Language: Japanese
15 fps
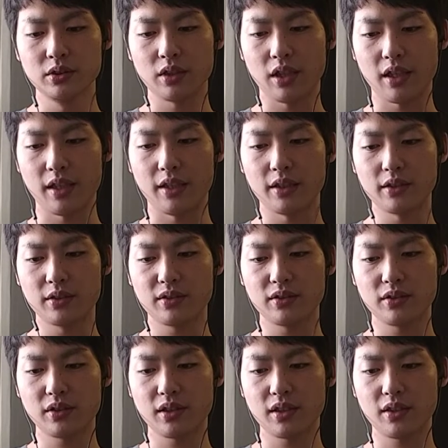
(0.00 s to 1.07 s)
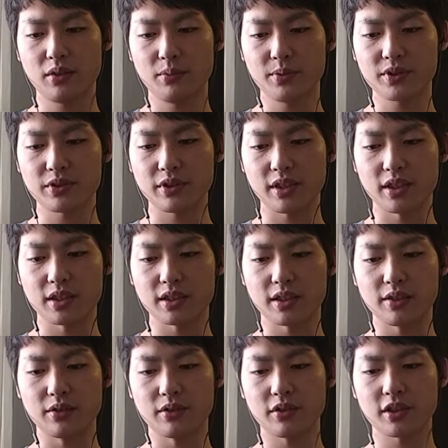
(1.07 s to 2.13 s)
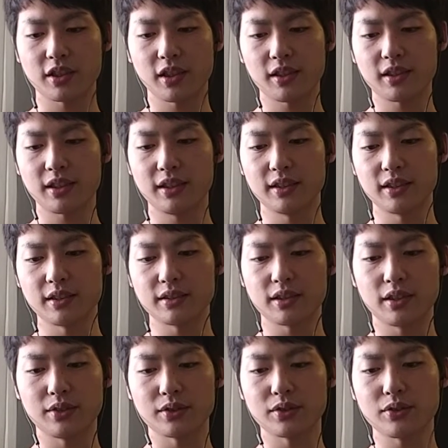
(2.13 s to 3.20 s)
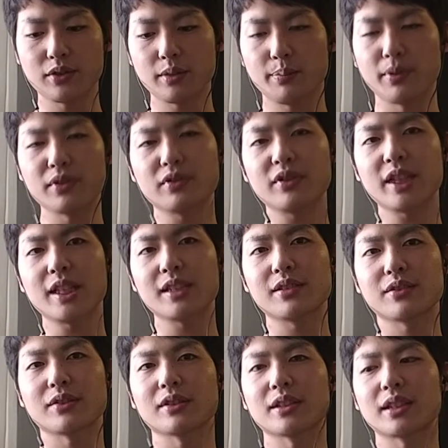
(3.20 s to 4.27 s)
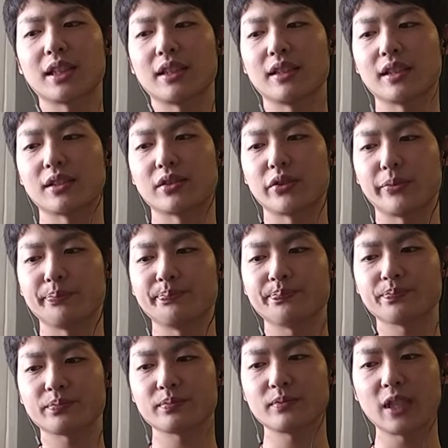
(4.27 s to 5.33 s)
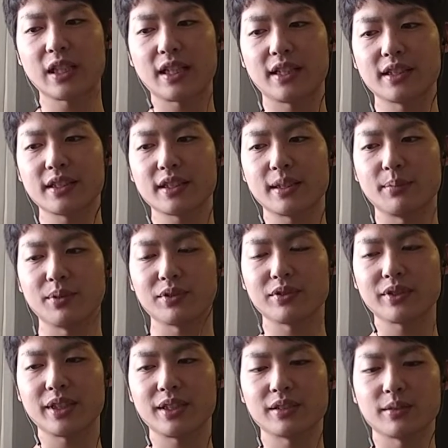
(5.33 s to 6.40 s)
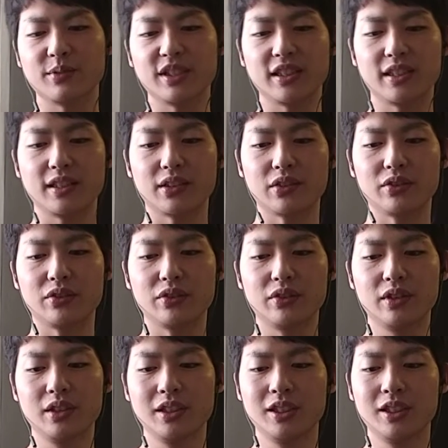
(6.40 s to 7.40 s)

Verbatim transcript: はい。で、面白い話がいろいろ聞けたんですけど、そこでポッドキャスト撮ったんですよ。なんかあっちがポッドキャストみたいなのを